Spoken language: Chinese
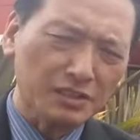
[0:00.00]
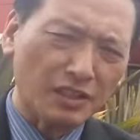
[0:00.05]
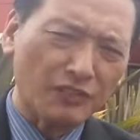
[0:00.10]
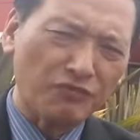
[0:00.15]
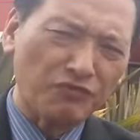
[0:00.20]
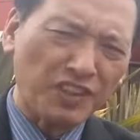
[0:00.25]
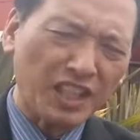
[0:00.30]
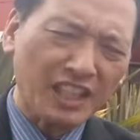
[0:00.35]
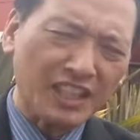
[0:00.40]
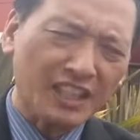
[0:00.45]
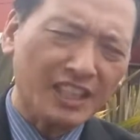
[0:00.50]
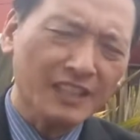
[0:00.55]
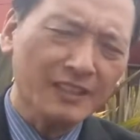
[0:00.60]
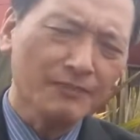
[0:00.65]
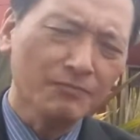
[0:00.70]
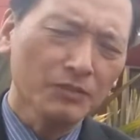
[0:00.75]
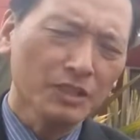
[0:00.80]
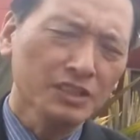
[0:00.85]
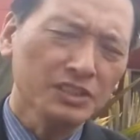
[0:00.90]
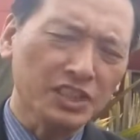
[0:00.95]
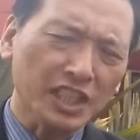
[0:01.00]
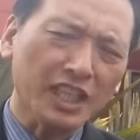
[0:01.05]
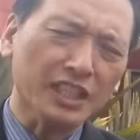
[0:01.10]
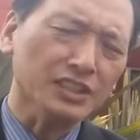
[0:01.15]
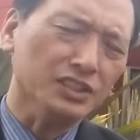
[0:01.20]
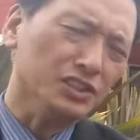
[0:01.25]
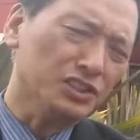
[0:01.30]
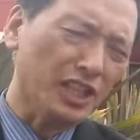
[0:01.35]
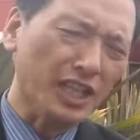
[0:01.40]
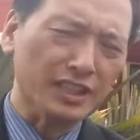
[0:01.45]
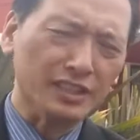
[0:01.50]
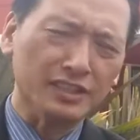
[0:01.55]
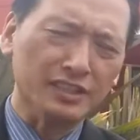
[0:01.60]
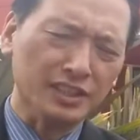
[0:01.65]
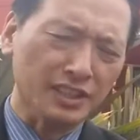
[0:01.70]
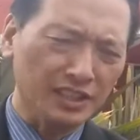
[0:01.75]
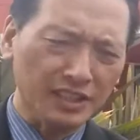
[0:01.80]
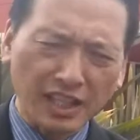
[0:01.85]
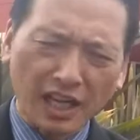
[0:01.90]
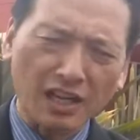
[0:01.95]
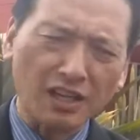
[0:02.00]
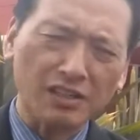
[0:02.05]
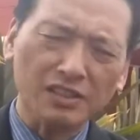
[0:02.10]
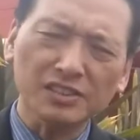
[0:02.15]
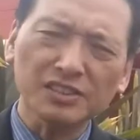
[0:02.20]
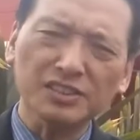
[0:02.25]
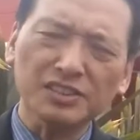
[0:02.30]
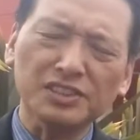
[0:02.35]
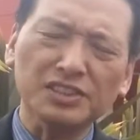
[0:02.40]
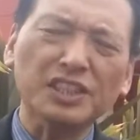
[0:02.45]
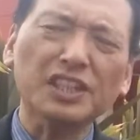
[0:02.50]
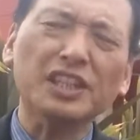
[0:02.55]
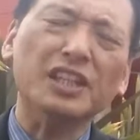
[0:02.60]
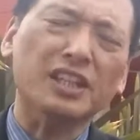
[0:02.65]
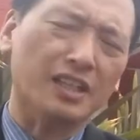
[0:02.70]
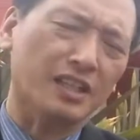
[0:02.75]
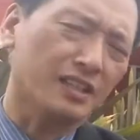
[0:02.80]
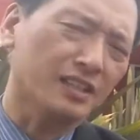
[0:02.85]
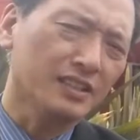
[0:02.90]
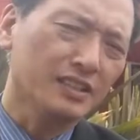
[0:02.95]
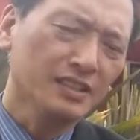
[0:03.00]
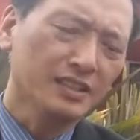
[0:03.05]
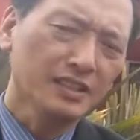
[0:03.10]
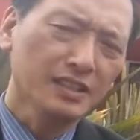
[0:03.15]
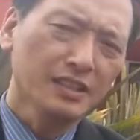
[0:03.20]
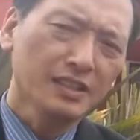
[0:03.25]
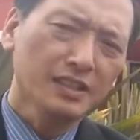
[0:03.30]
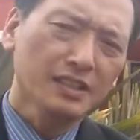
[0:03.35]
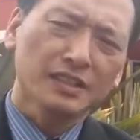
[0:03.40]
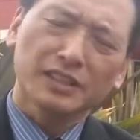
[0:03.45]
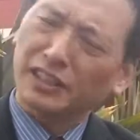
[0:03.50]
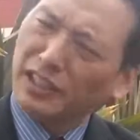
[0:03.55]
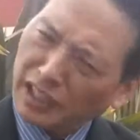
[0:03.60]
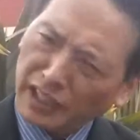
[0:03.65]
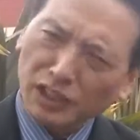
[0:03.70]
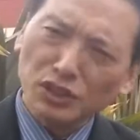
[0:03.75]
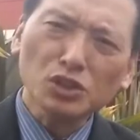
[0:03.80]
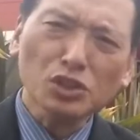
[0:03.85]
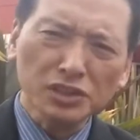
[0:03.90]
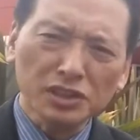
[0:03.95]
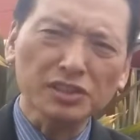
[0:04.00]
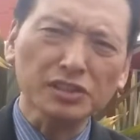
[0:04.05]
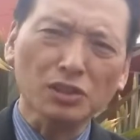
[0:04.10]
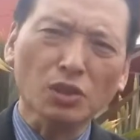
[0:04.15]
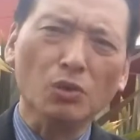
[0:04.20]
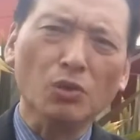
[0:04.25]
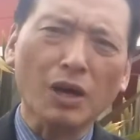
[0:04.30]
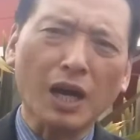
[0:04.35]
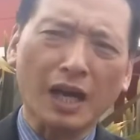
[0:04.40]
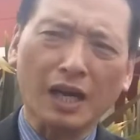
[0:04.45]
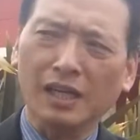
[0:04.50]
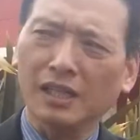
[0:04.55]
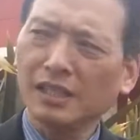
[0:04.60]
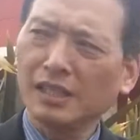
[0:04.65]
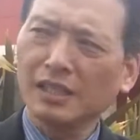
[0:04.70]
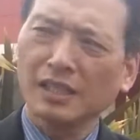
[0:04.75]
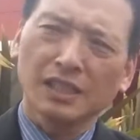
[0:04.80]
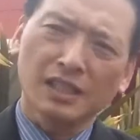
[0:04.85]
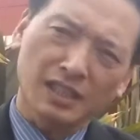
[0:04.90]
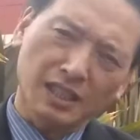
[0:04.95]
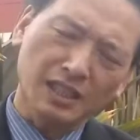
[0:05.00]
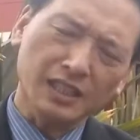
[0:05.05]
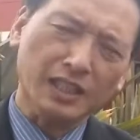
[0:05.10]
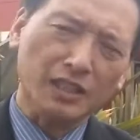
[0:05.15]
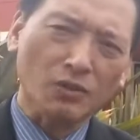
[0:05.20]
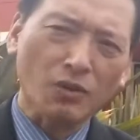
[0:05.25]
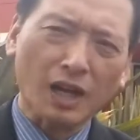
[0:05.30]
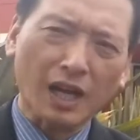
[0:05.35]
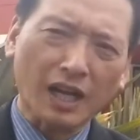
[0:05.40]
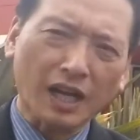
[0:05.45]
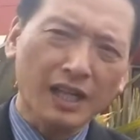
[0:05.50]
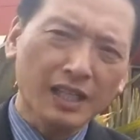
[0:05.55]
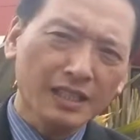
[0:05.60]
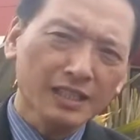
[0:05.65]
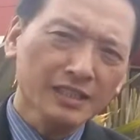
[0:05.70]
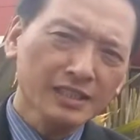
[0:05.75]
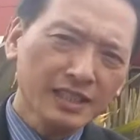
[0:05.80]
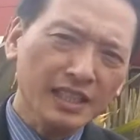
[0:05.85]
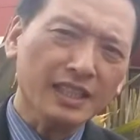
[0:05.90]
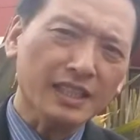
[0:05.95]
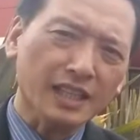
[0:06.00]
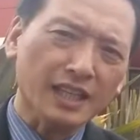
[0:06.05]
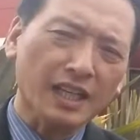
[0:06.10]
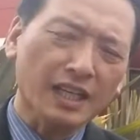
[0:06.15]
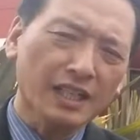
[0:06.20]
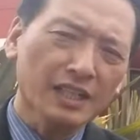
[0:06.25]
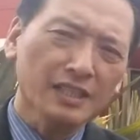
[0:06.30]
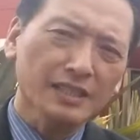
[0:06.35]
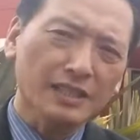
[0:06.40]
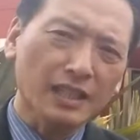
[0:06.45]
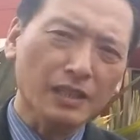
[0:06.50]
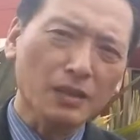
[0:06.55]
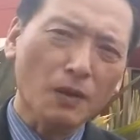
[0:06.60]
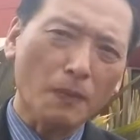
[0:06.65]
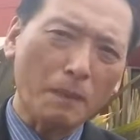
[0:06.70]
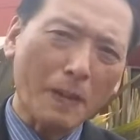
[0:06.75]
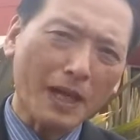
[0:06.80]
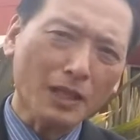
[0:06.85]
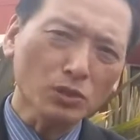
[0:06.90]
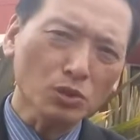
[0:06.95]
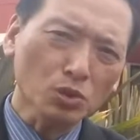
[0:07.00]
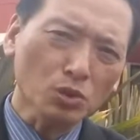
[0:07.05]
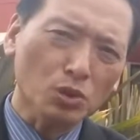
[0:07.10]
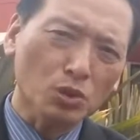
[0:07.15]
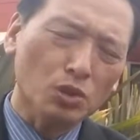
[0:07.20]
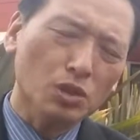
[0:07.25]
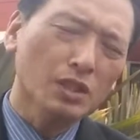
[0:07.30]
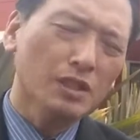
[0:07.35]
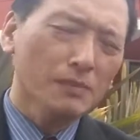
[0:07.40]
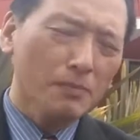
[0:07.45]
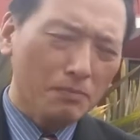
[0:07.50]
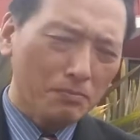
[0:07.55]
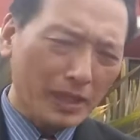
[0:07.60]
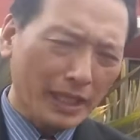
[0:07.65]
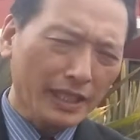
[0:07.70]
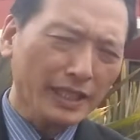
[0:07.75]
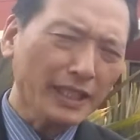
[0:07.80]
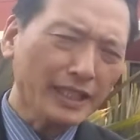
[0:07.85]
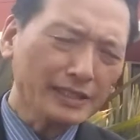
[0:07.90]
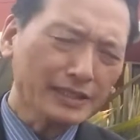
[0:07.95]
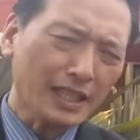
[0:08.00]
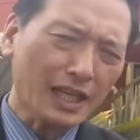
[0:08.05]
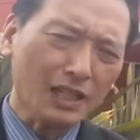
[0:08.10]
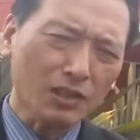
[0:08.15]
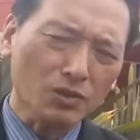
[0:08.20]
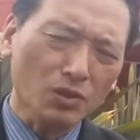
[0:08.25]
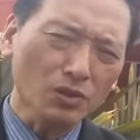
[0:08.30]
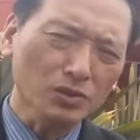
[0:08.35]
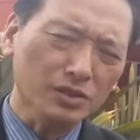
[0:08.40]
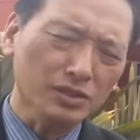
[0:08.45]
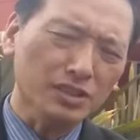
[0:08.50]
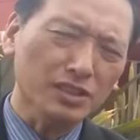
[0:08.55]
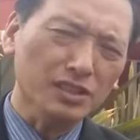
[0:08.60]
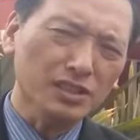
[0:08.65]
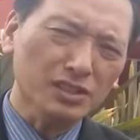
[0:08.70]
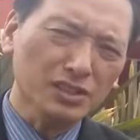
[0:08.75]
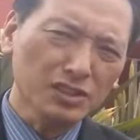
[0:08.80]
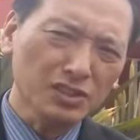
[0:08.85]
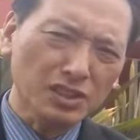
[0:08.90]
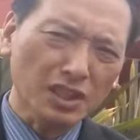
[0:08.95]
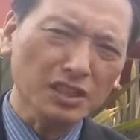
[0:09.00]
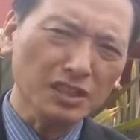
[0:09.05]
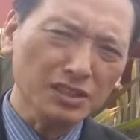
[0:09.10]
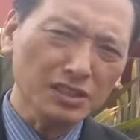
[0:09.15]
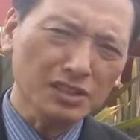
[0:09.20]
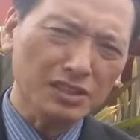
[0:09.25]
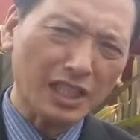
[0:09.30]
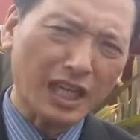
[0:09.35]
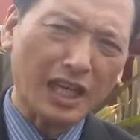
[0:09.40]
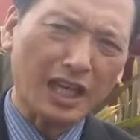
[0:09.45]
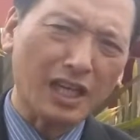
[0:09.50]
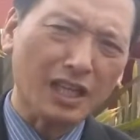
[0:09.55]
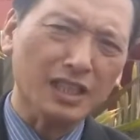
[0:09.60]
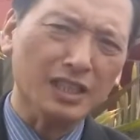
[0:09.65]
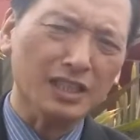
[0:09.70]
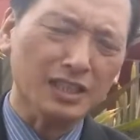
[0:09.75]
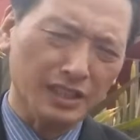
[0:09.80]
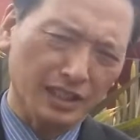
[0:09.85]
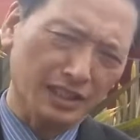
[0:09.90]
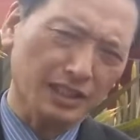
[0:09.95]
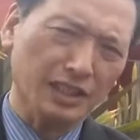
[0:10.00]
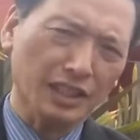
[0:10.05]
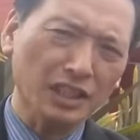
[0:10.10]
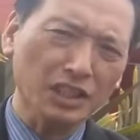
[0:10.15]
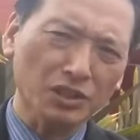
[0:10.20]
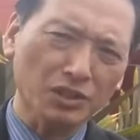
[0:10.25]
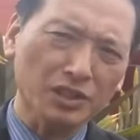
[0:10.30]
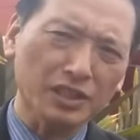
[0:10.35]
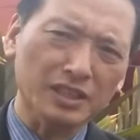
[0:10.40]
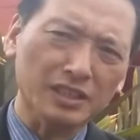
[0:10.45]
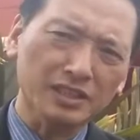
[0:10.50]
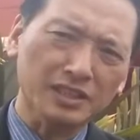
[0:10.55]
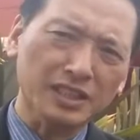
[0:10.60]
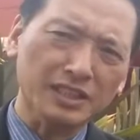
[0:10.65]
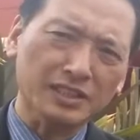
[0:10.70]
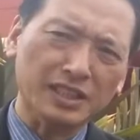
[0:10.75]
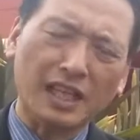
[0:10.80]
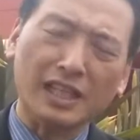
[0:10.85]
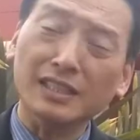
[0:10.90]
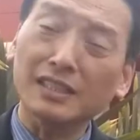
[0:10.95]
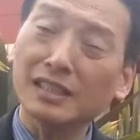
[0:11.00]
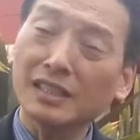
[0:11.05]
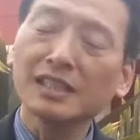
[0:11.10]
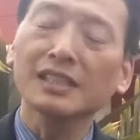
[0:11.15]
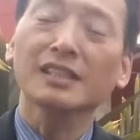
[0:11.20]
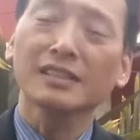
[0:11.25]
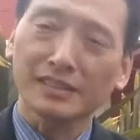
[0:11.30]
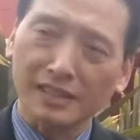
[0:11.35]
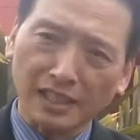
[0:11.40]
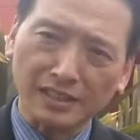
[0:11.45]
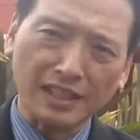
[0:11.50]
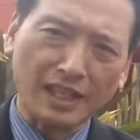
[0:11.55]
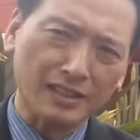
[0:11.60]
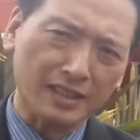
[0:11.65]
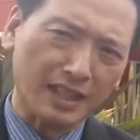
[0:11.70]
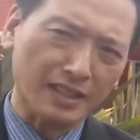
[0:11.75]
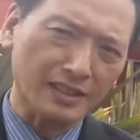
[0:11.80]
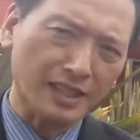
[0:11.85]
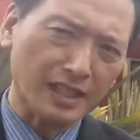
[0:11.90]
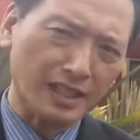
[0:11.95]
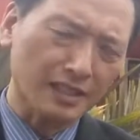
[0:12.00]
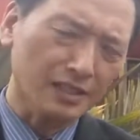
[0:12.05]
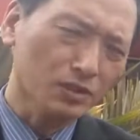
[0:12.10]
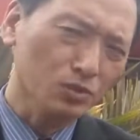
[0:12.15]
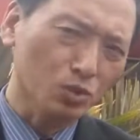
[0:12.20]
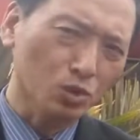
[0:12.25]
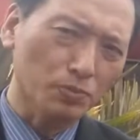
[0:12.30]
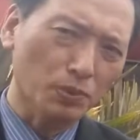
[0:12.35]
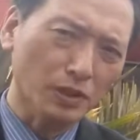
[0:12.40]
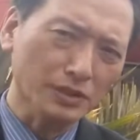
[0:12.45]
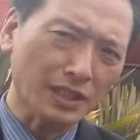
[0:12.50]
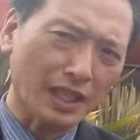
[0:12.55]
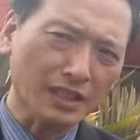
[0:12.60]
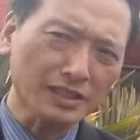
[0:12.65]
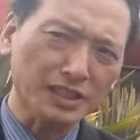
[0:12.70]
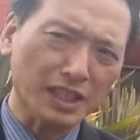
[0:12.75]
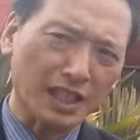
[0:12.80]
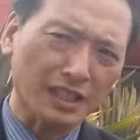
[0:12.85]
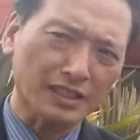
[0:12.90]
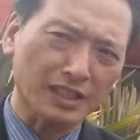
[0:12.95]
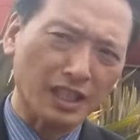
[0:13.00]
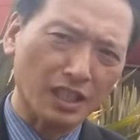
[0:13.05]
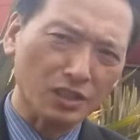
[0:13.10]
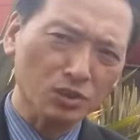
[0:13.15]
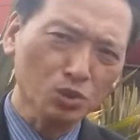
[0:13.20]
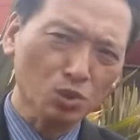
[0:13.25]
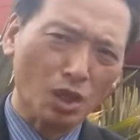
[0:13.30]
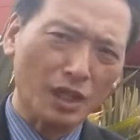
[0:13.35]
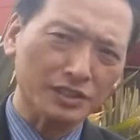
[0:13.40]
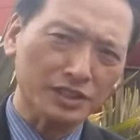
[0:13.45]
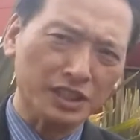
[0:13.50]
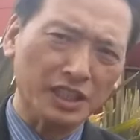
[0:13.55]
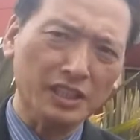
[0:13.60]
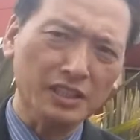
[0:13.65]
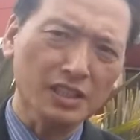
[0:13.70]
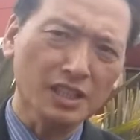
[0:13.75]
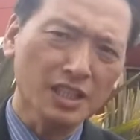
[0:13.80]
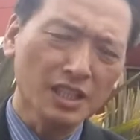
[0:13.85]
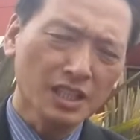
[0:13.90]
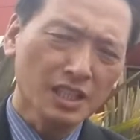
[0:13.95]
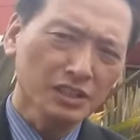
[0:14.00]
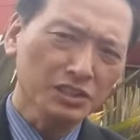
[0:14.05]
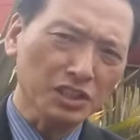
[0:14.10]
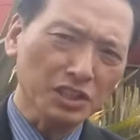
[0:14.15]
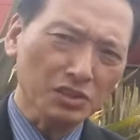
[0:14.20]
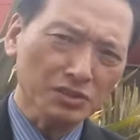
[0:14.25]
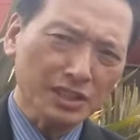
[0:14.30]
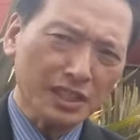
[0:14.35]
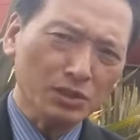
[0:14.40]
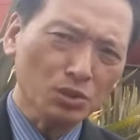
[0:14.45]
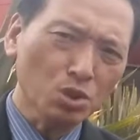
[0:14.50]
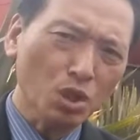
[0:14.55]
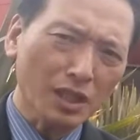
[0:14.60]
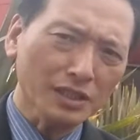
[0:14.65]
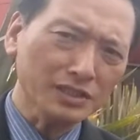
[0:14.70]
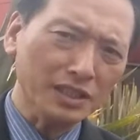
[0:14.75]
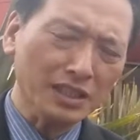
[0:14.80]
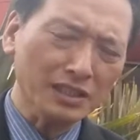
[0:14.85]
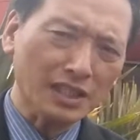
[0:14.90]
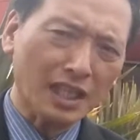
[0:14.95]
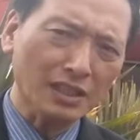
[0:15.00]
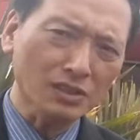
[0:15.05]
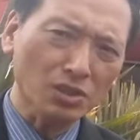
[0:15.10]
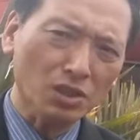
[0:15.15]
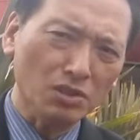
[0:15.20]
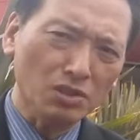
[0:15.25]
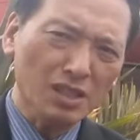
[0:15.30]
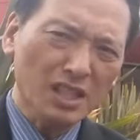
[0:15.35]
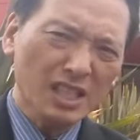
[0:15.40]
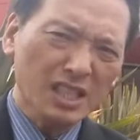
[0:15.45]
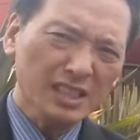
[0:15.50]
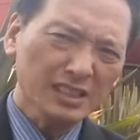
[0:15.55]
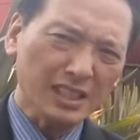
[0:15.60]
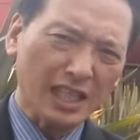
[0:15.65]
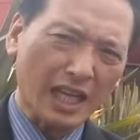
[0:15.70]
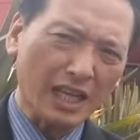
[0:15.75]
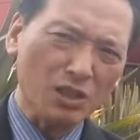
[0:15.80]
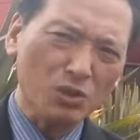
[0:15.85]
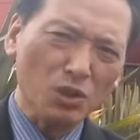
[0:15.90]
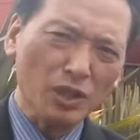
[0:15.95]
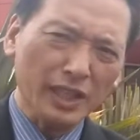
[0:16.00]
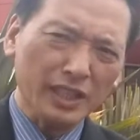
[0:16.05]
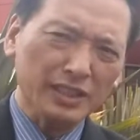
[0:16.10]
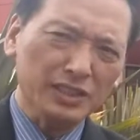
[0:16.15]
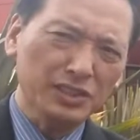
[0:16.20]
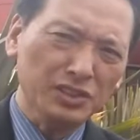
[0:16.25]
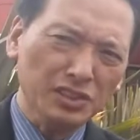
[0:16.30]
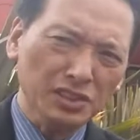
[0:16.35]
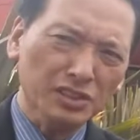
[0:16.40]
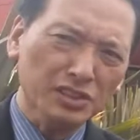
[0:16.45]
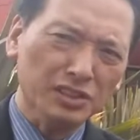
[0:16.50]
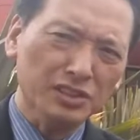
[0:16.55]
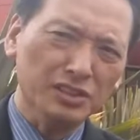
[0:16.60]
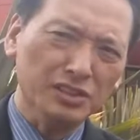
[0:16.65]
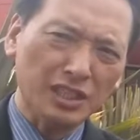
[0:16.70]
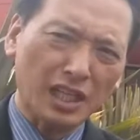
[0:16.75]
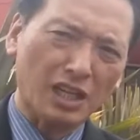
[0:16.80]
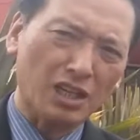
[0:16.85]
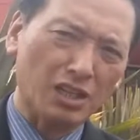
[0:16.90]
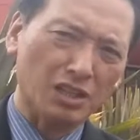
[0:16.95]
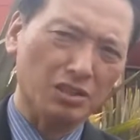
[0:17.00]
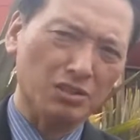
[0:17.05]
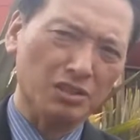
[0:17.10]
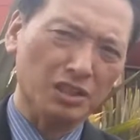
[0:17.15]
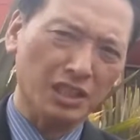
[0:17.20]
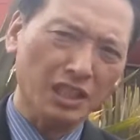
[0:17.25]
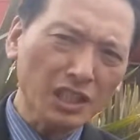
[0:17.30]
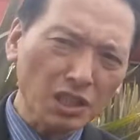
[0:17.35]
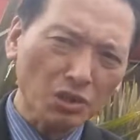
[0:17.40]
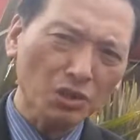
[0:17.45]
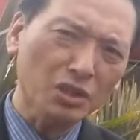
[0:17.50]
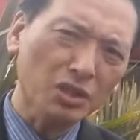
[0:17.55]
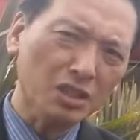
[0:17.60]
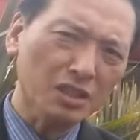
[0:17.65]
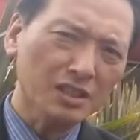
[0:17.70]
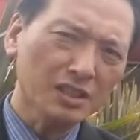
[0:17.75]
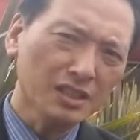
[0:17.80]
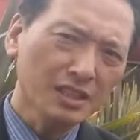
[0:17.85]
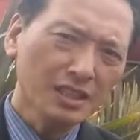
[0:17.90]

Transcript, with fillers: 的 fee 渐渐提高。第二，你就自动化、合理化，这个能够帮助。每一家公司增加你的盈余。第三，那当然呢，主播常讲的创新，只有在创新当中才会制造盈余。